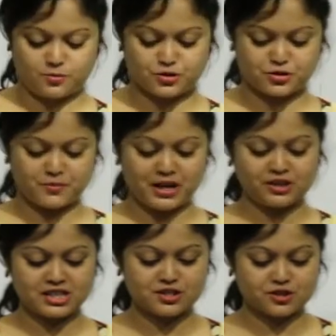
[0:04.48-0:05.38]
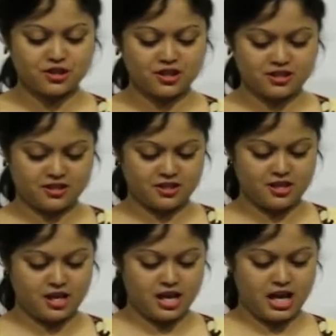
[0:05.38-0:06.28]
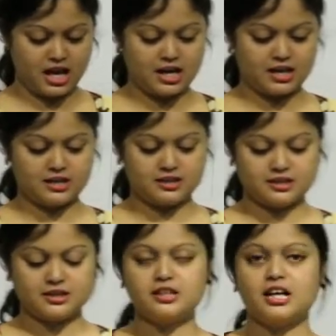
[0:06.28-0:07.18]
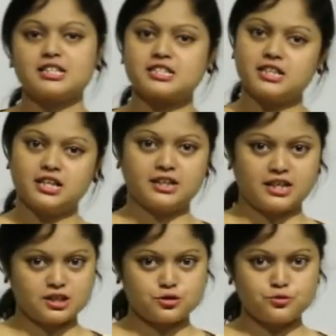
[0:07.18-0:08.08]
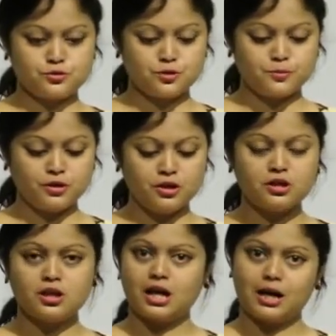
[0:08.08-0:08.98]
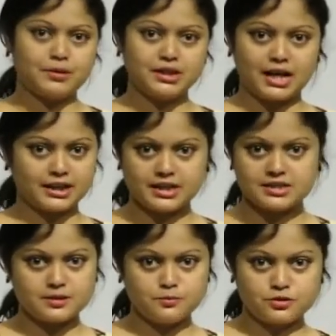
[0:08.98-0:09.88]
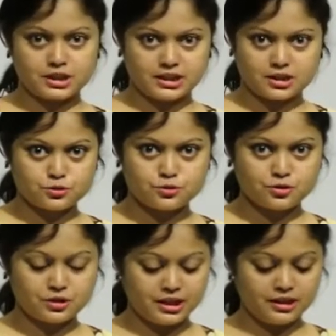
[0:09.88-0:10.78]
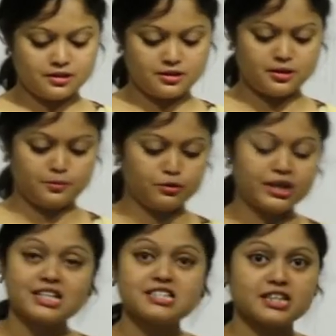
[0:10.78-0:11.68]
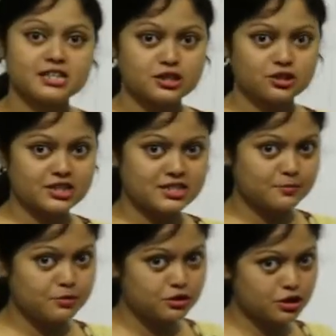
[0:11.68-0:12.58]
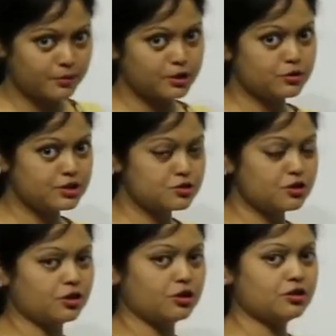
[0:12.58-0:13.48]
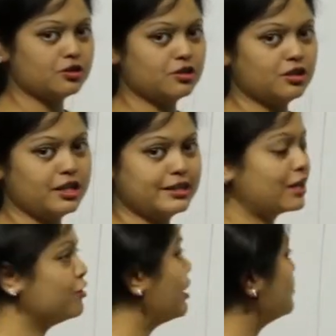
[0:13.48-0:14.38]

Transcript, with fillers: অবশ্যই ভালো আছো আর আজকে তাহলে ক্লাস শুরু করব আমাদের আগের এসডাব্লিউটা থেকে শুরু করি মনে আছে কি ছিল এসডাব্লিউ সবাই করেছো দেখো